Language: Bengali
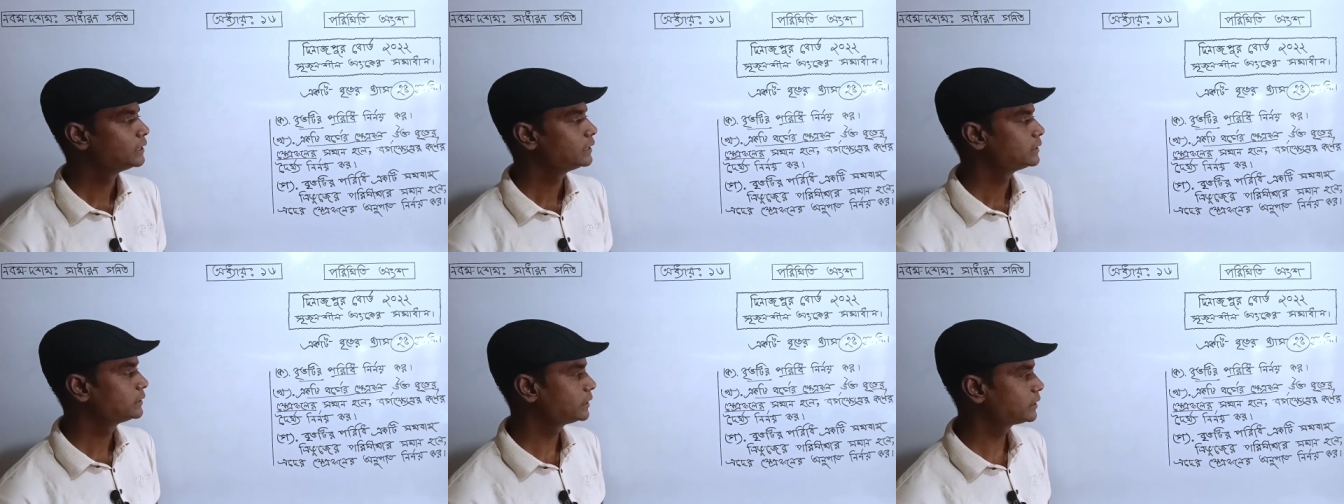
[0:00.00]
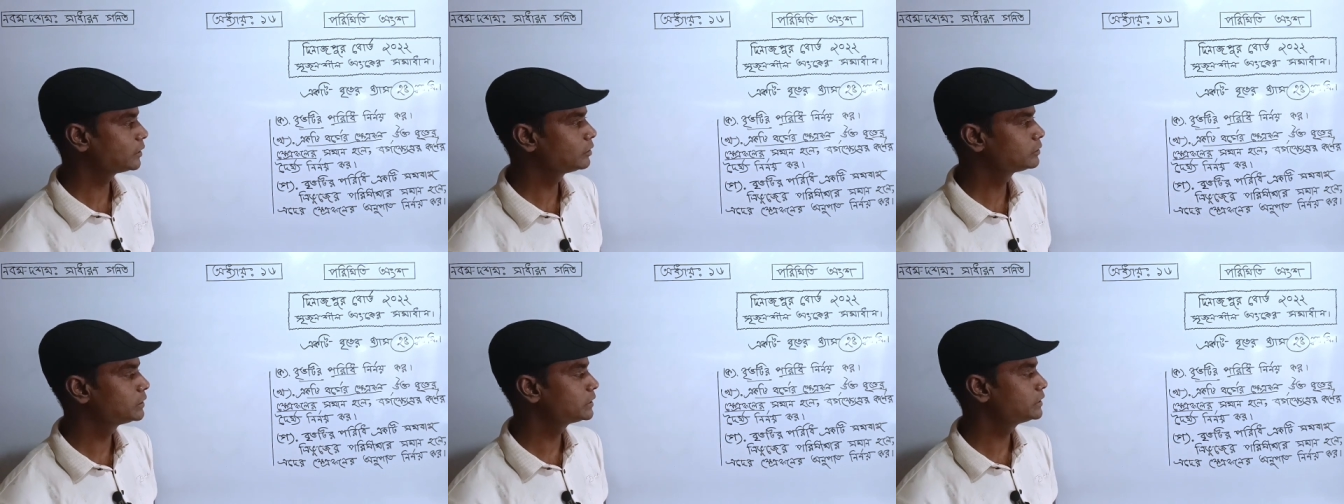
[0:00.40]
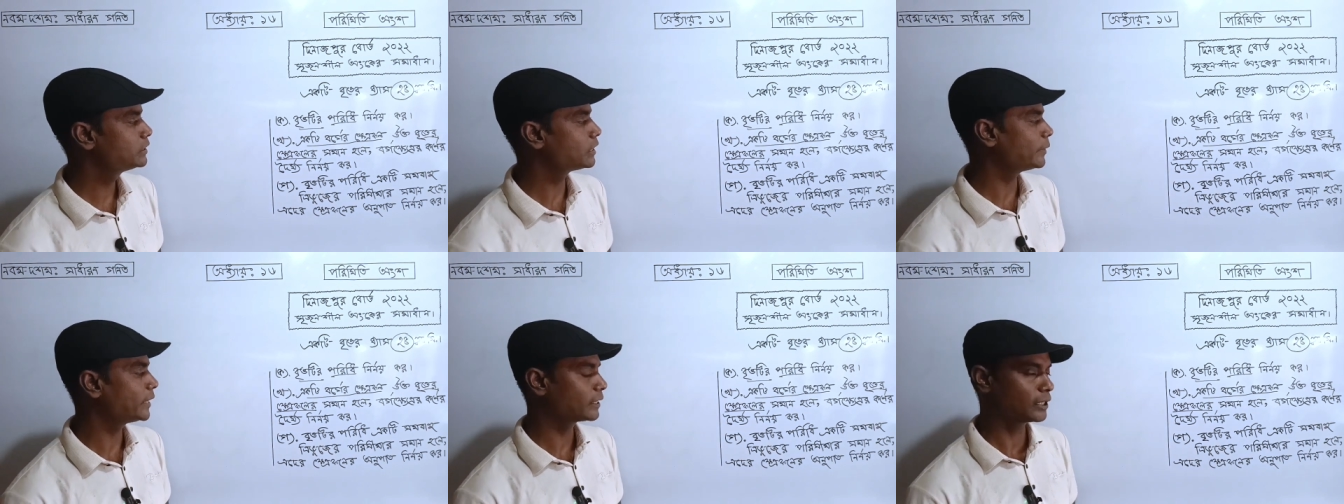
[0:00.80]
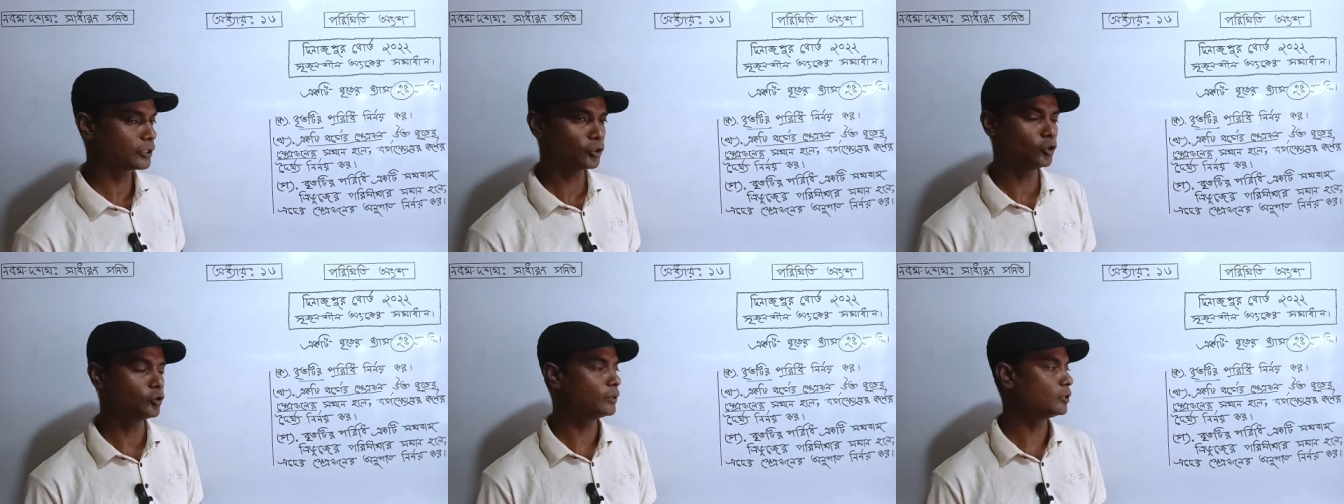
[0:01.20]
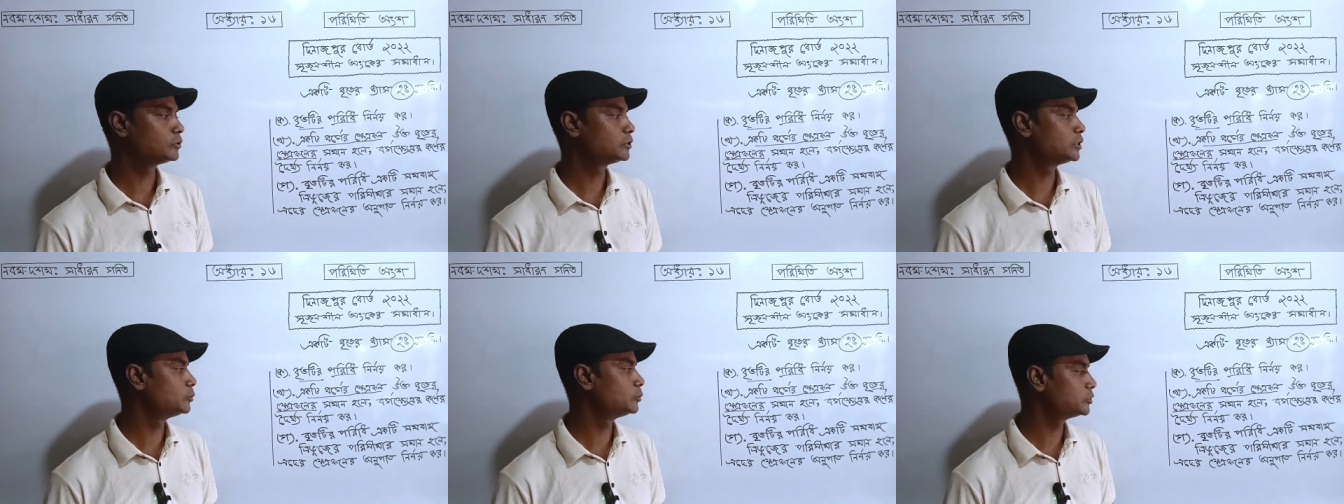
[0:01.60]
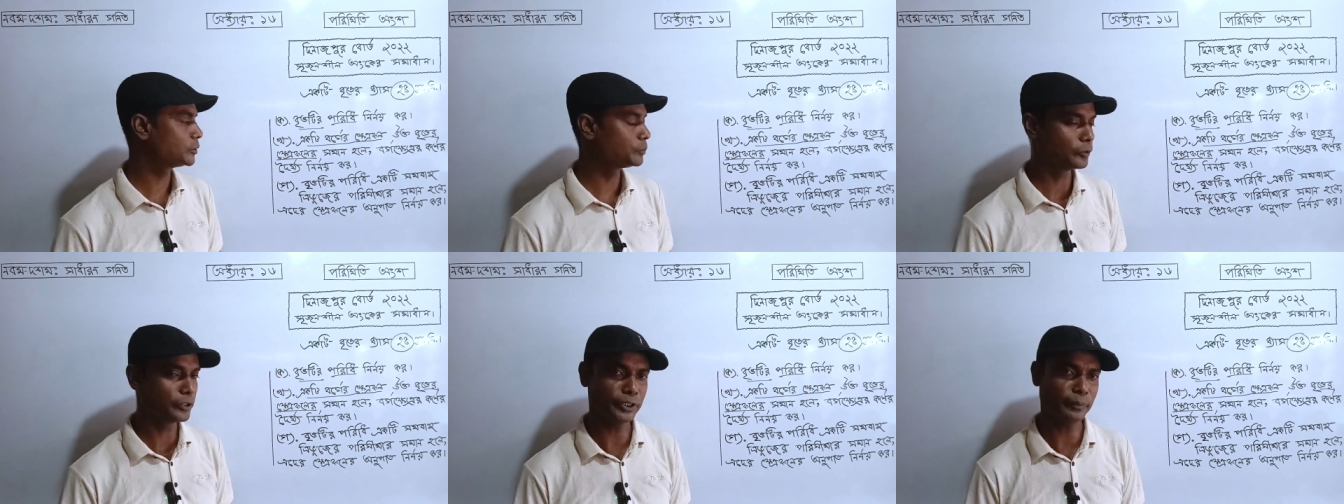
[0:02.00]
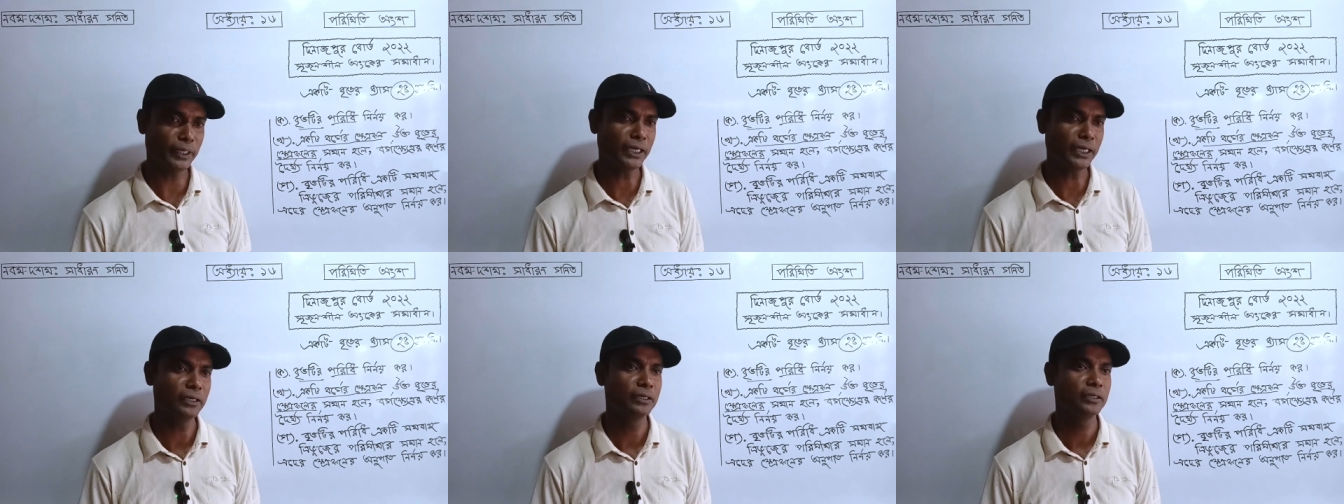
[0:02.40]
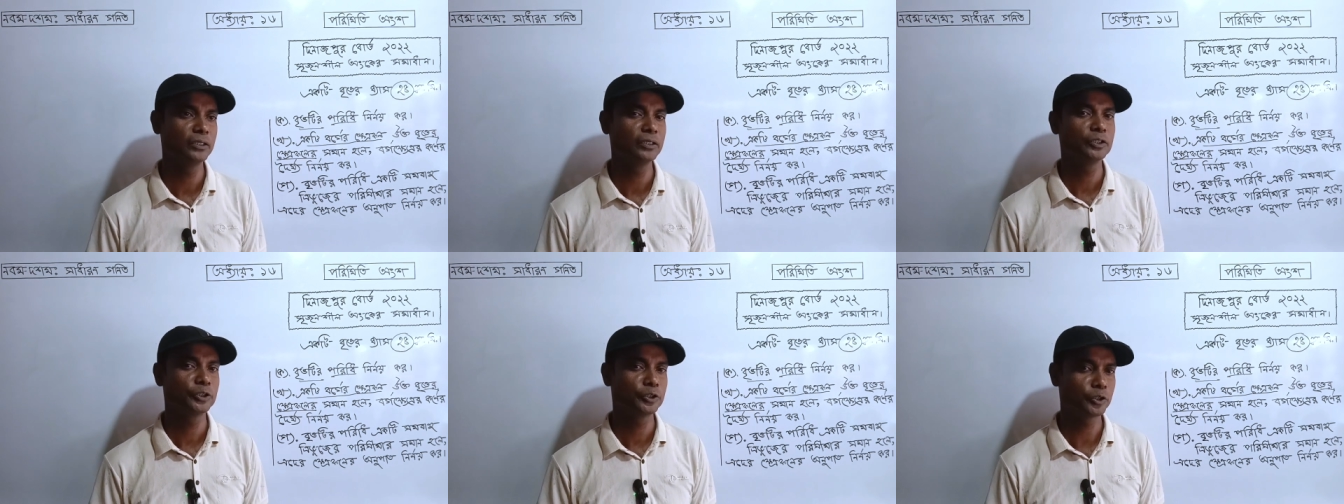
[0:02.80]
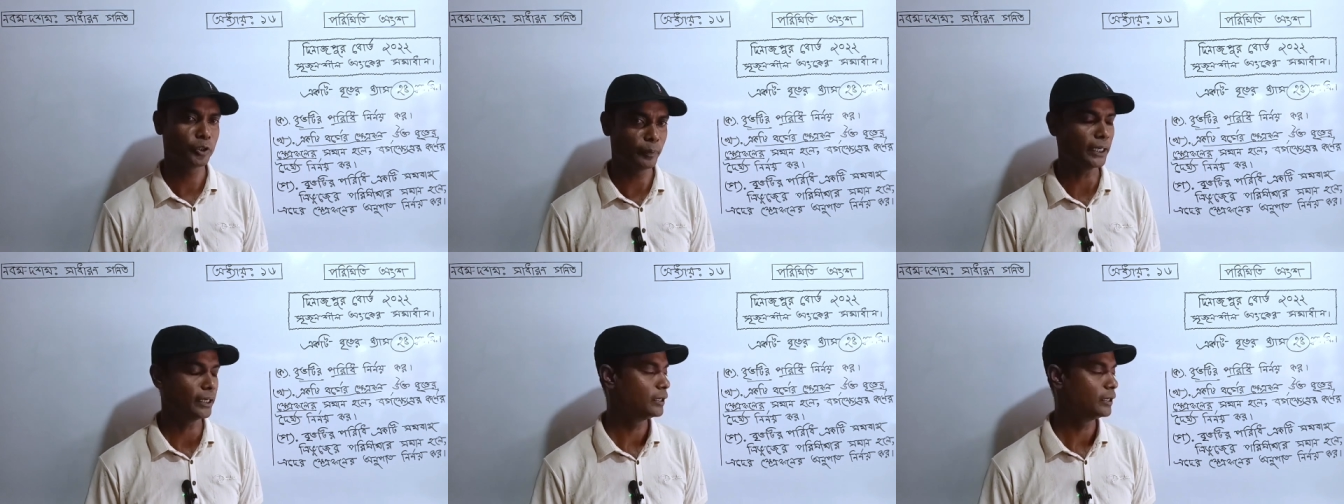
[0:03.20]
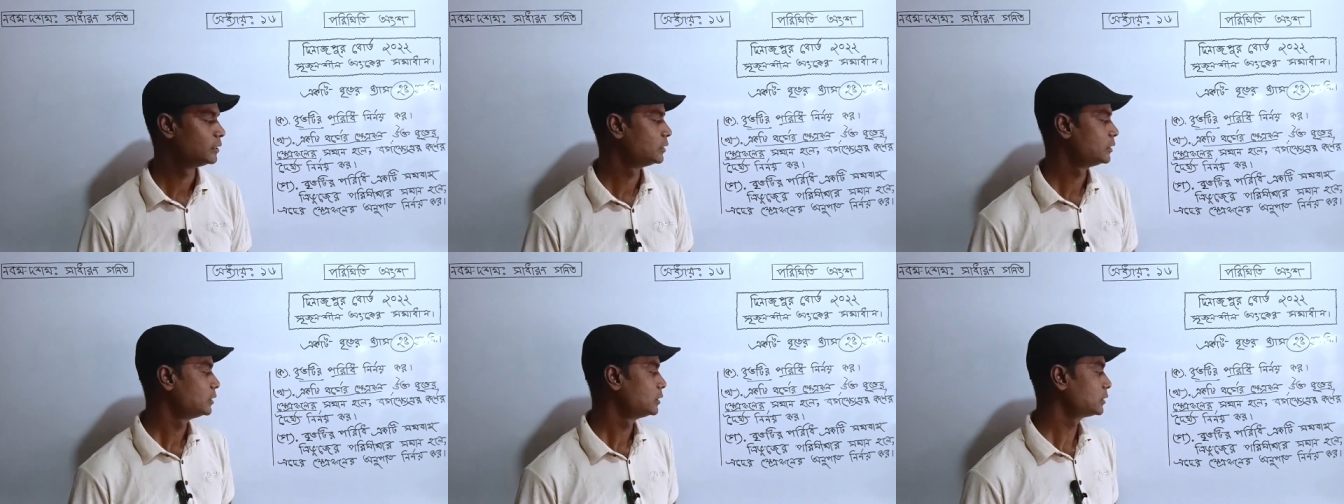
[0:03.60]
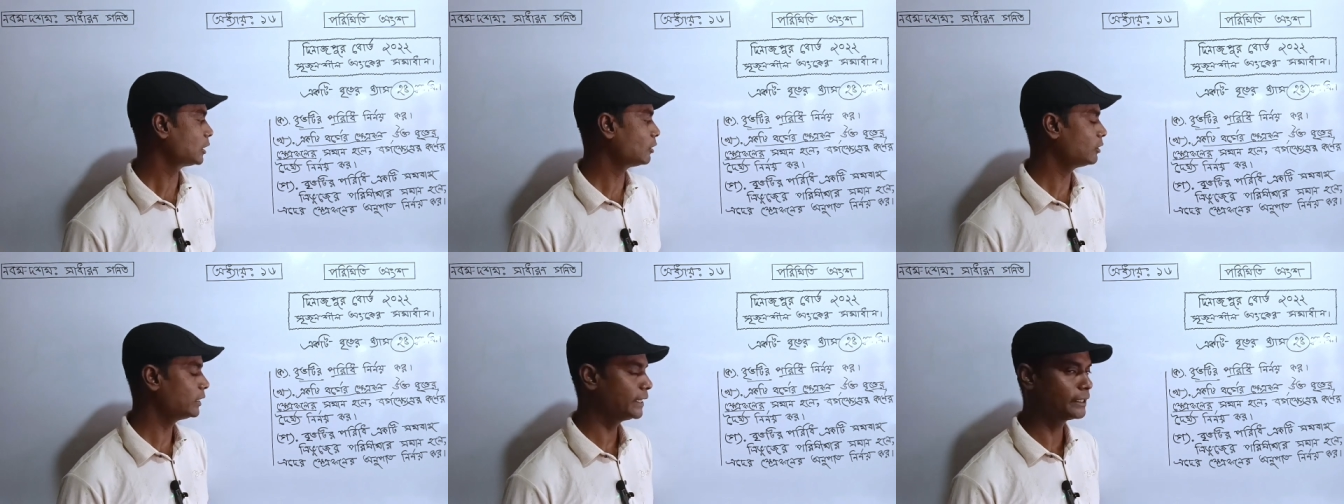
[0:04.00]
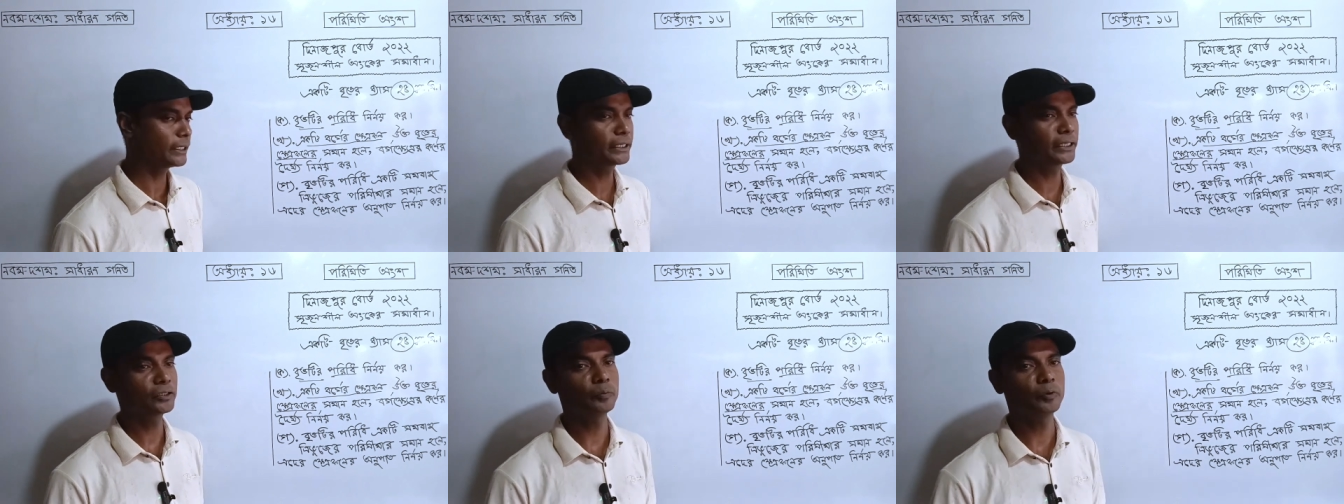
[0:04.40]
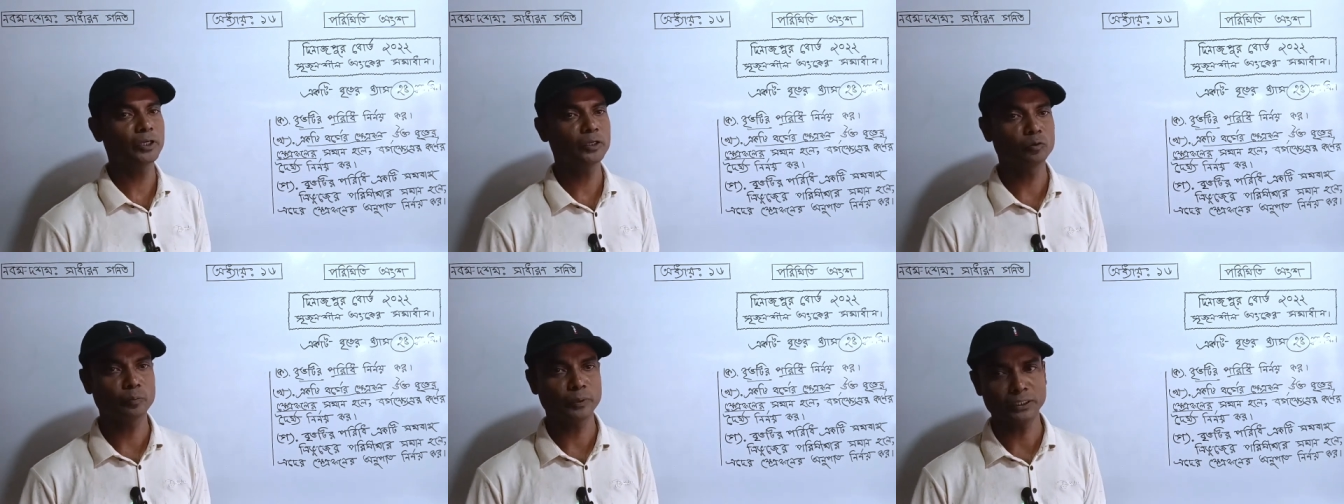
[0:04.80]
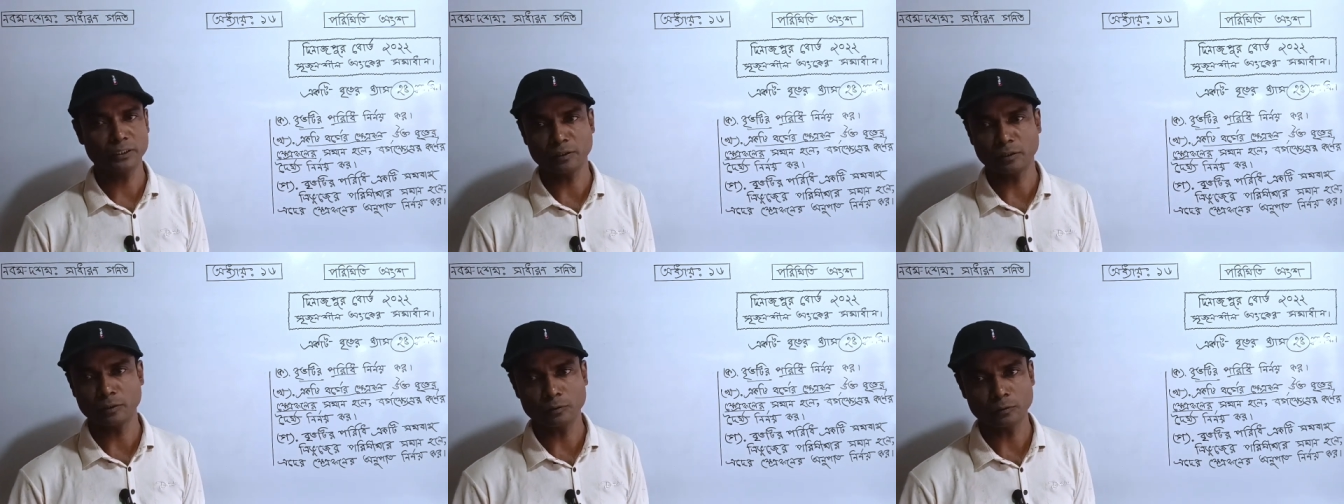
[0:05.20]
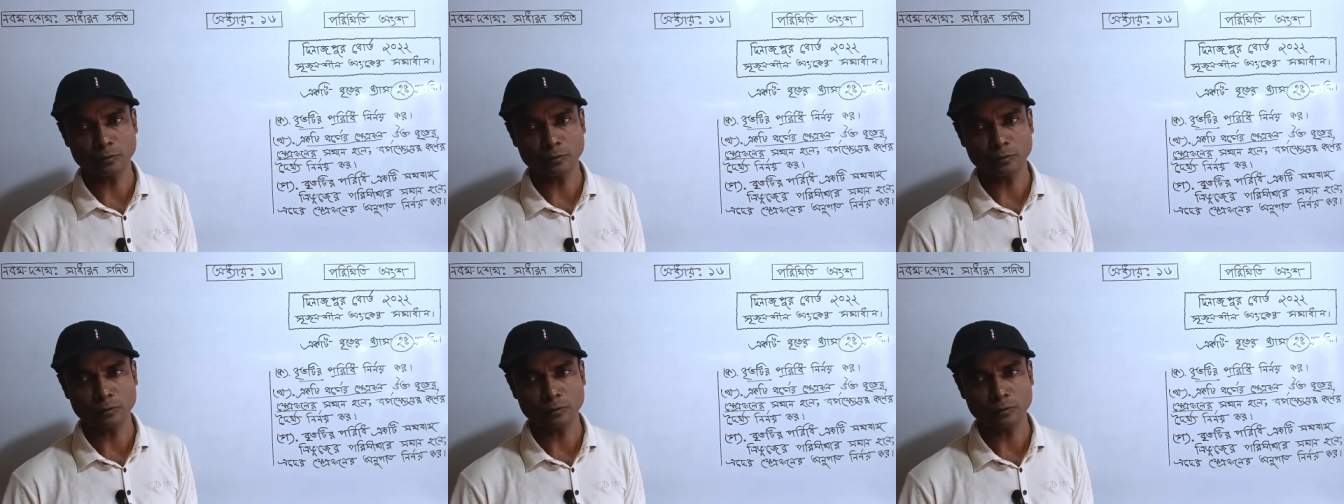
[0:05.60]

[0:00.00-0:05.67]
সেটা হচ্ছে কি আমার একটা সমবাহু ত্রিভুজের পরিসীমার সমান তাহলে এদের ক্ষেত্রফলের অনুপাত নির্ণয় করো